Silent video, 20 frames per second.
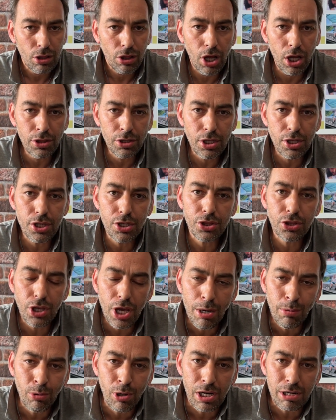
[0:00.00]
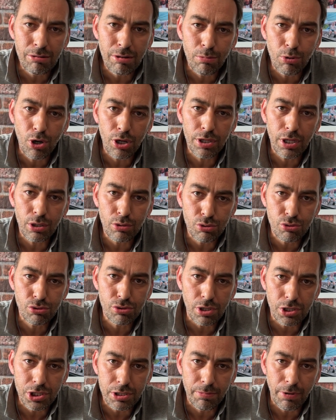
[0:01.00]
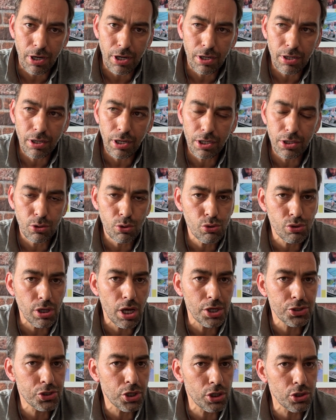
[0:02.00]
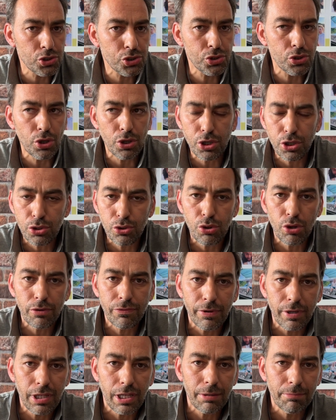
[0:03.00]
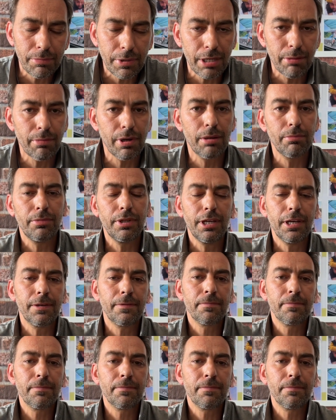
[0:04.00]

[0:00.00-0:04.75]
Lan dedik niye bu araba bu kadar ucuz acaba? Hani güzel çalışıyor gidiyor falan bilmem ne.